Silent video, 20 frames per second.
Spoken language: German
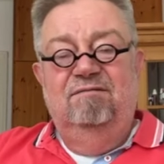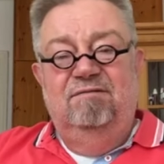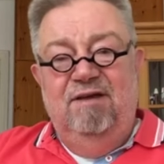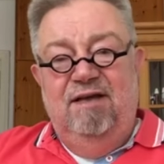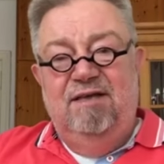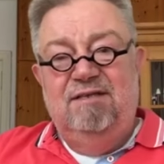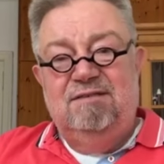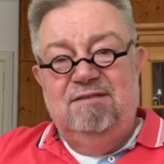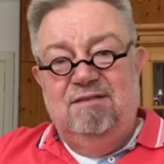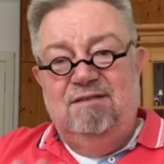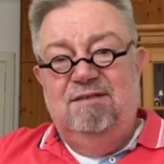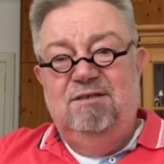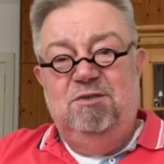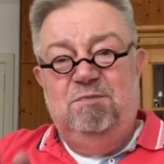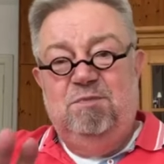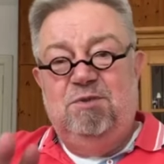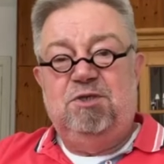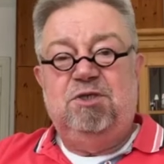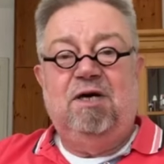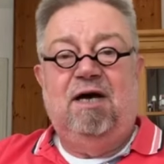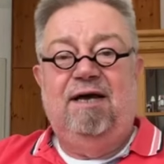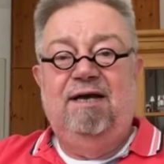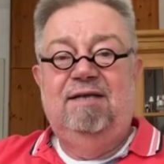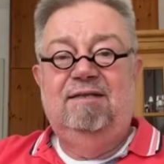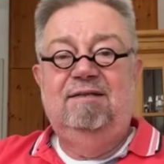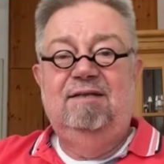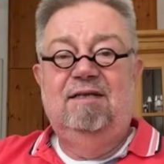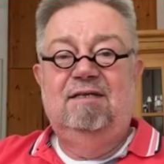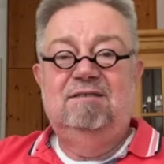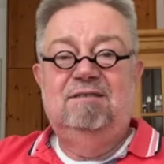wesentlich
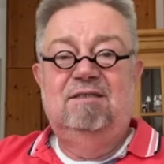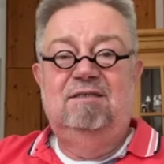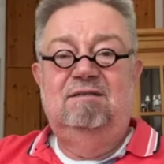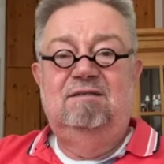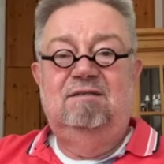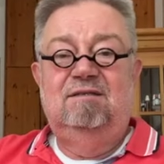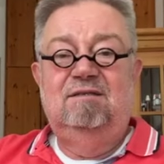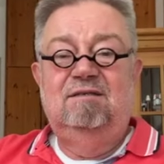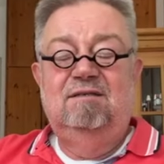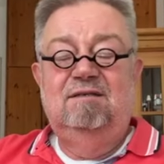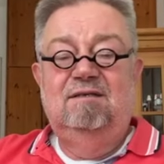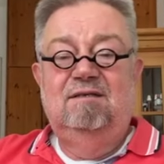bescheidener sind